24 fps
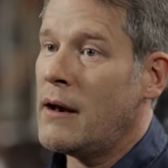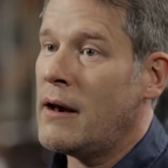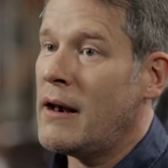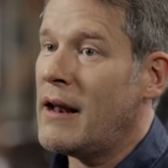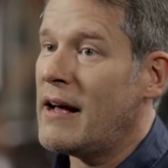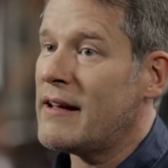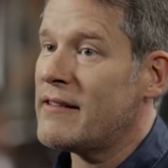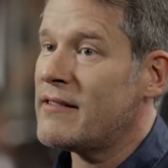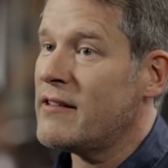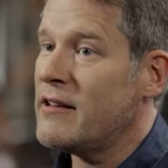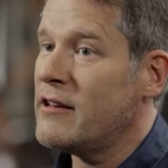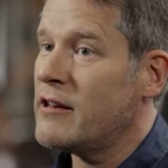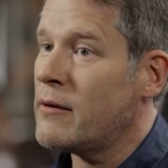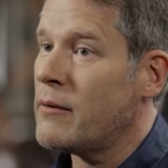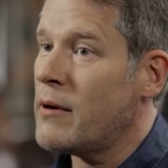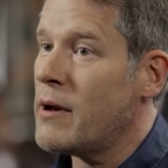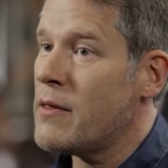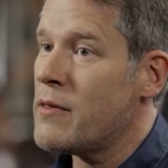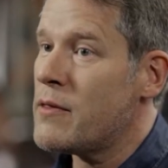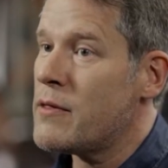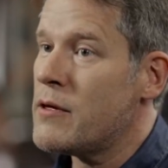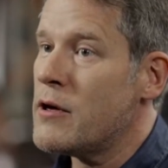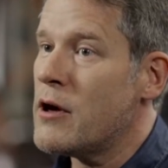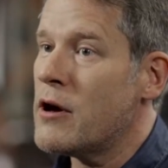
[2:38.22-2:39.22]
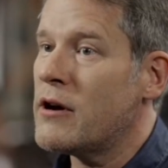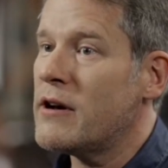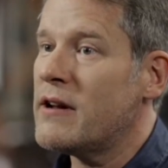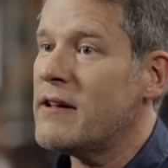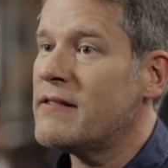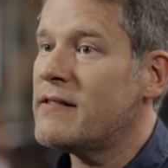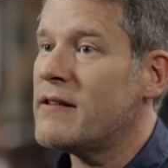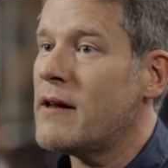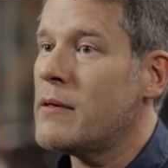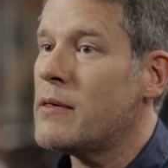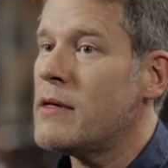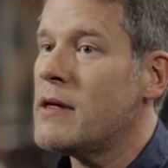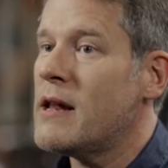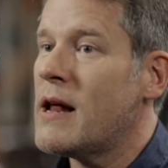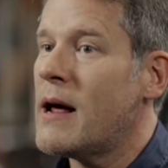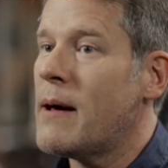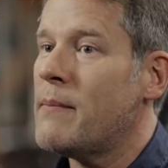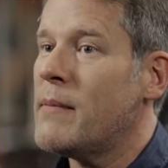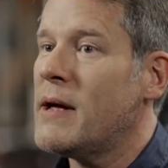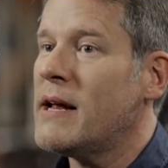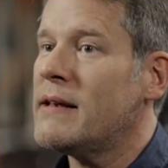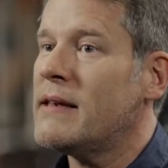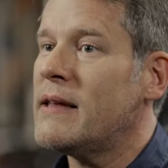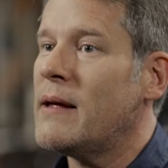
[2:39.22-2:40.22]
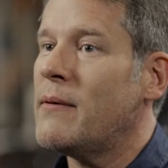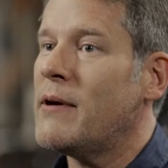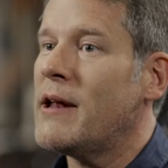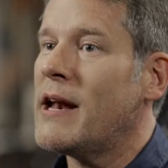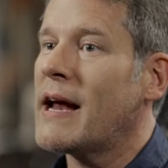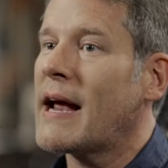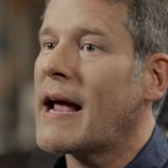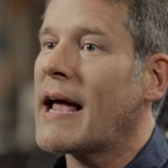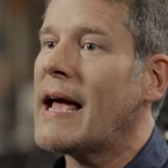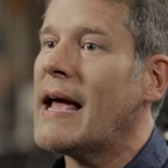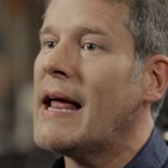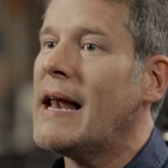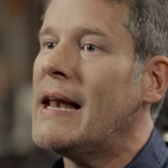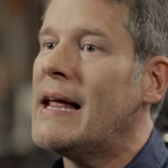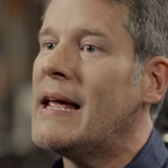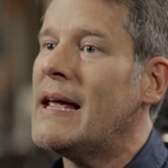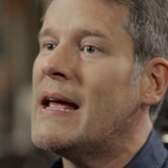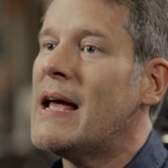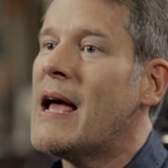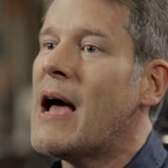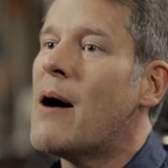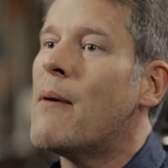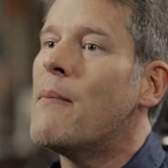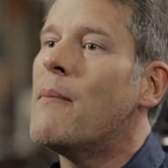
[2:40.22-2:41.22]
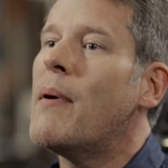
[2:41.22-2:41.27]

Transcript: Las intervenciones de Ciramete Berengeli